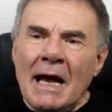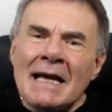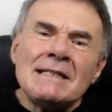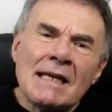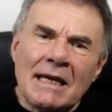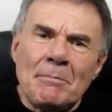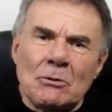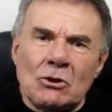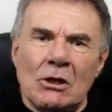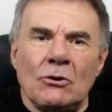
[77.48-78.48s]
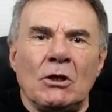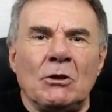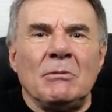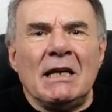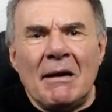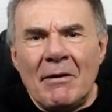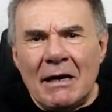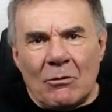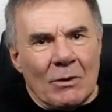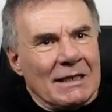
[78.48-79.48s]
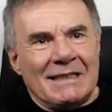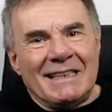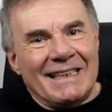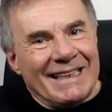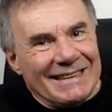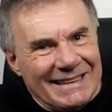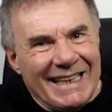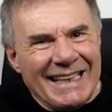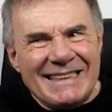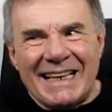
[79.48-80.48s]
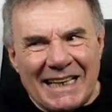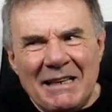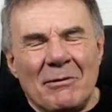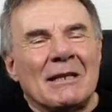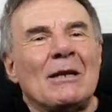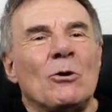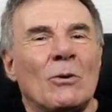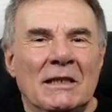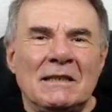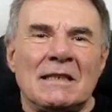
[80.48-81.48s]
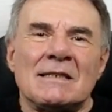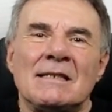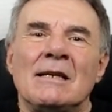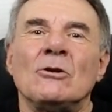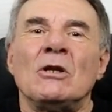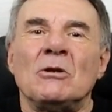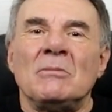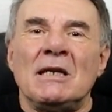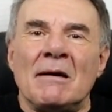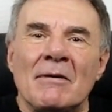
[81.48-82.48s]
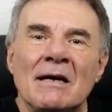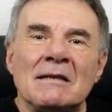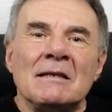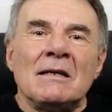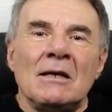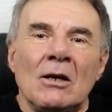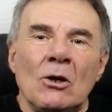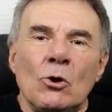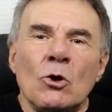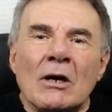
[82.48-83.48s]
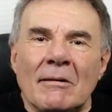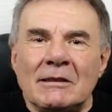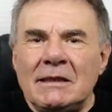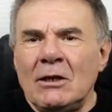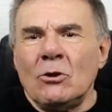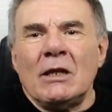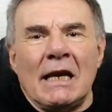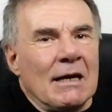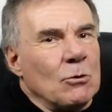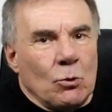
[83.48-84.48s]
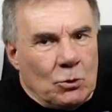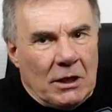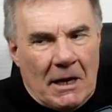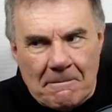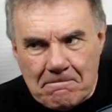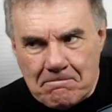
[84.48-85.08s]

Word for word: A ese equipo se lo denominaba, o a ese, sí, a ese River de los 40 se lo denominaba los Caballeros de la Angustia.